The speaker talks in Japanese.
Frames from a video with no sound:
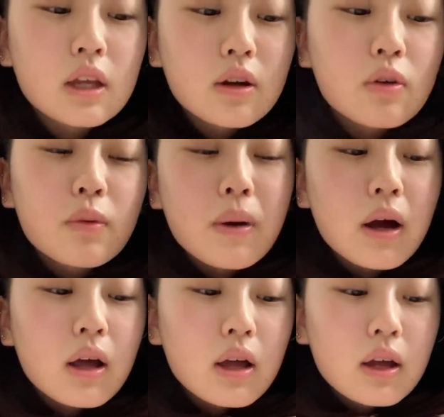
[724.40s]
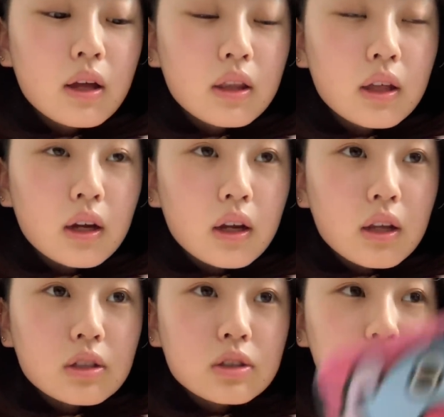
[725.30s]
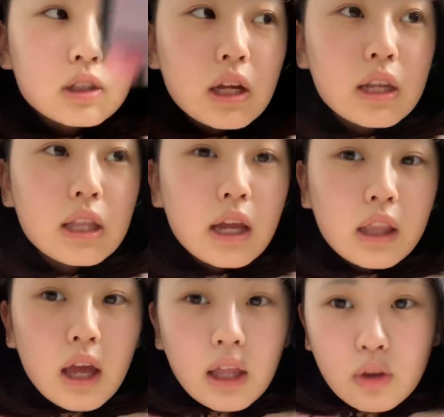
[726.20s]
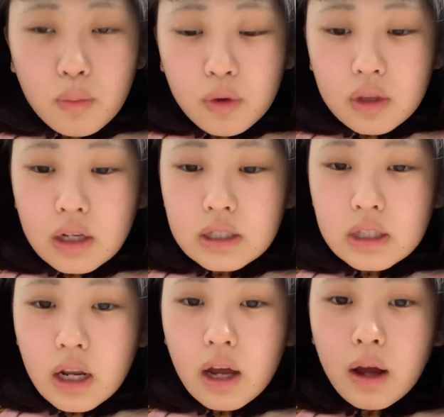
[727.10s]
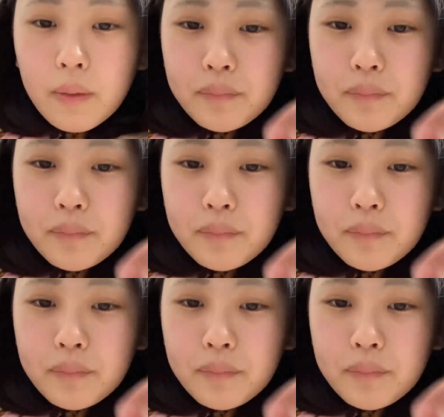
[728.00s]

こうまあ、なんか練習したりないなって思ったりしたら、